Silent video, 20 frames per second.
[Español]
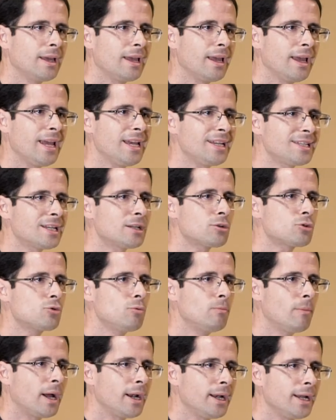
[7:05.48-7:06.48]
Esa es
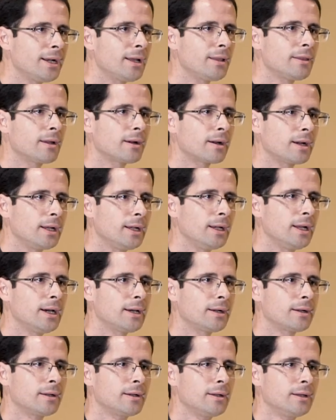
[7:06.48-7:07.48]
su manera de
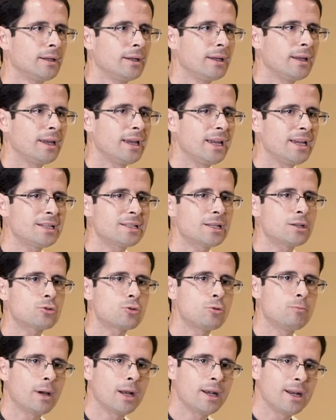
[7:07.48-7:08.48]
reinar, esa es
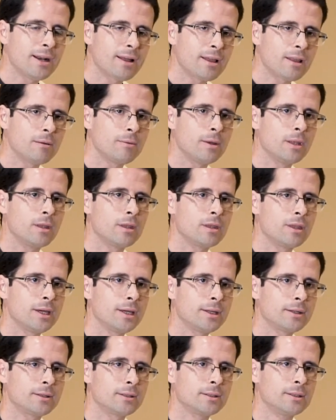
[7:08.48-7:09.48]
su manera de
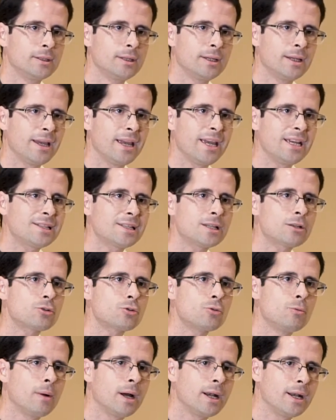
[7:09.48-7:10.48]
vencer, esa es
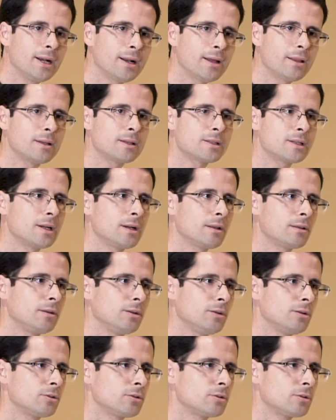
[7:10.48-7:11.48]
su manera de ser
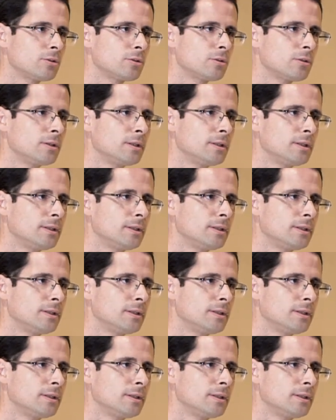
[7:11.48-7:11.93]
Dios.